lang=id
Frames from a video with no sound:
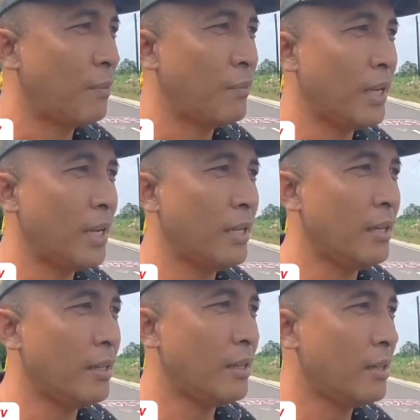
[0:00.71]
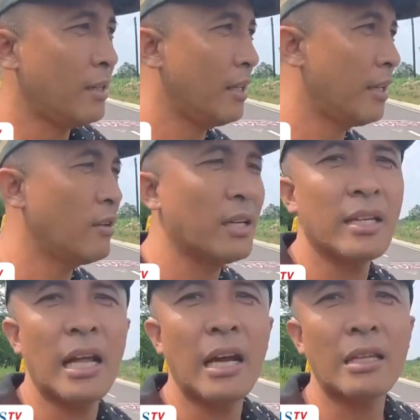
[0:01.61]
tapi kan ya itulah
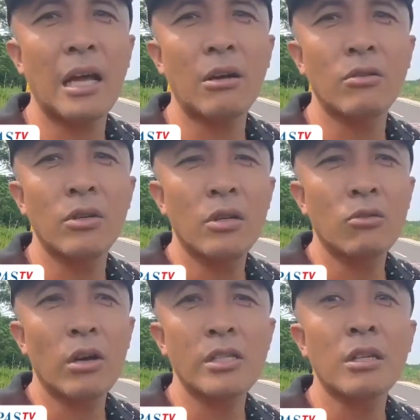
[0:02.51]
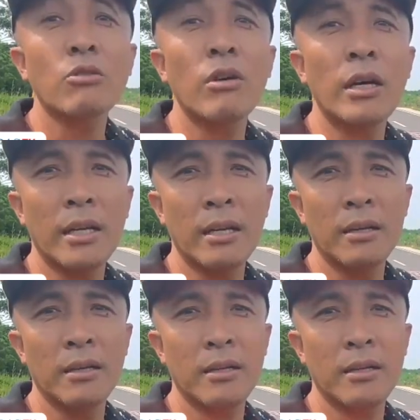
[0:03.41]
kita nggak tahu bahasa Tuhan ya